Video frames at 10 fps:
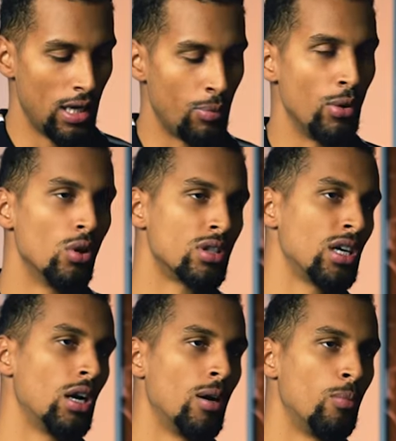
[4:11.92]
Et puis l'autre, c'est
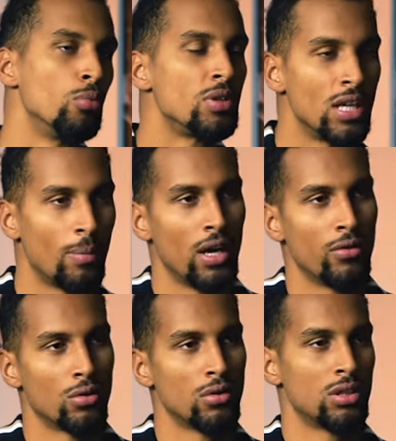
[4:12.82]
un plus petit appareil
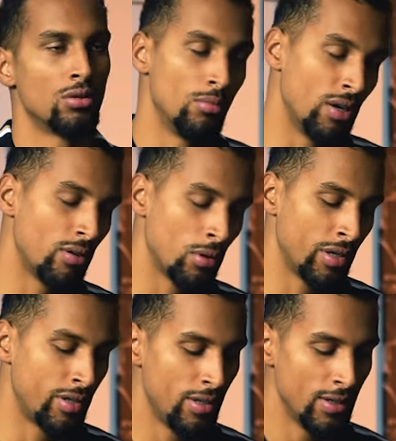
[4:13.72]
photo, c'est celui de ma femme en
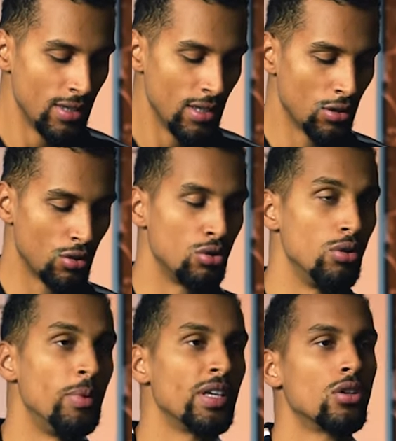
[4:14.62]
réalité, que je
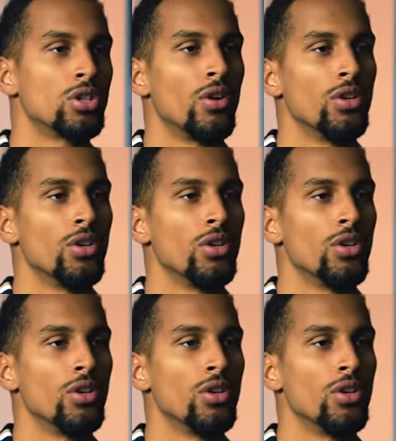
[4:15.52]
lui pique quand je vais en